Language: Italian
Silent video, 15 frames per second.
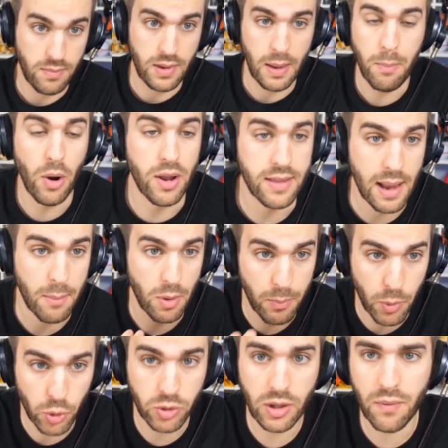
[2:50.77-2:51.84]
che poi diamo il
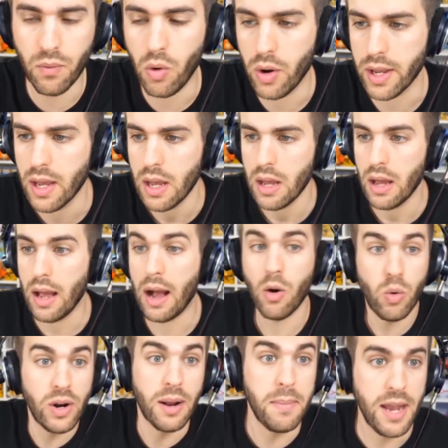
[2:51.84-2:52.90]
prodotto a voi,
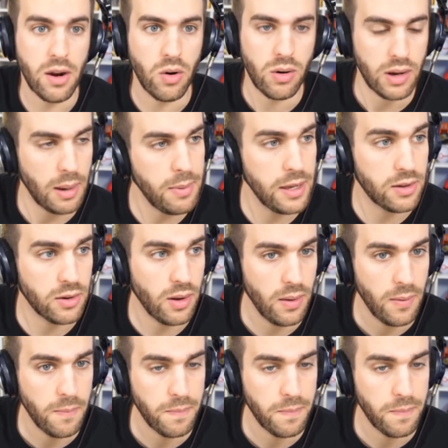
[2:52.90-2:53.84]
ancora meno, capito?